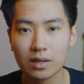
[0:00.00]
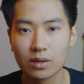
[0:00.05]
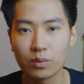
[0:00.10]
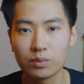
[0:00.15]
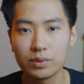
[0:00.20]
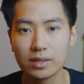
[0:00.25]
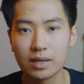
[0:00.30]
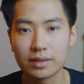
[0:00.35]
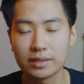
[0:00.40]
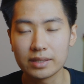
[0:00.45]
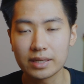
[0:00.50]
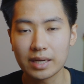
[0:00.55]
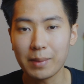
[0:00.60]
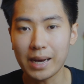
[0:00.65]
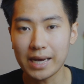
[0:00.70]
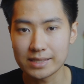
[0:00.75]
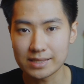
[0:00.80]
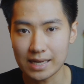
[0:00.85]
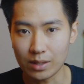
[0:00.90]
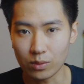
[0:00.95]
cũng như là những cái
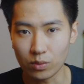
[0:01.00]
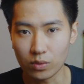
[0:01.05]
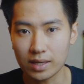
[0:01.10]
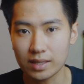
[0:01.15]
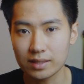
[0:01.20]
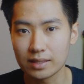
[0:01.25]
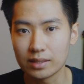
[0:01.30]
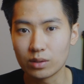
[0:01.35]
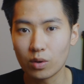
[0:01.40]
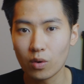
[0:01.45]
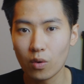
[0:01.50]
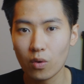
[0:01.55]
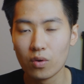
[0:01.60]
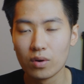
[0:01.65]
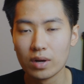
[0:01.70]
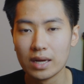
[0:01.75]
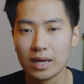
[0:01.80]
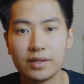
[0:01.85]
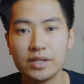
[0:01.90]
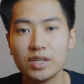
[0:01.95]
bài giảng của các thầy
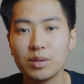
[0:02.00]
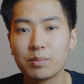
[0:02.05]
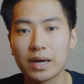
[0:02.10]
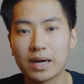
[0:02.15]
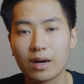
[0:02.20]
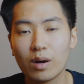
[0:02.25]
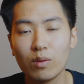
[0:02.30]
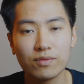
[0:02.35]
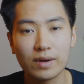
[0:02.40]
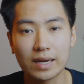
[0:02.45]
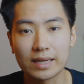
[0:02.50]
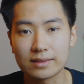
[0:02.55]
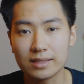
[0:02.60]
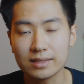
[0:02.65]
cô, nhưng mà không phải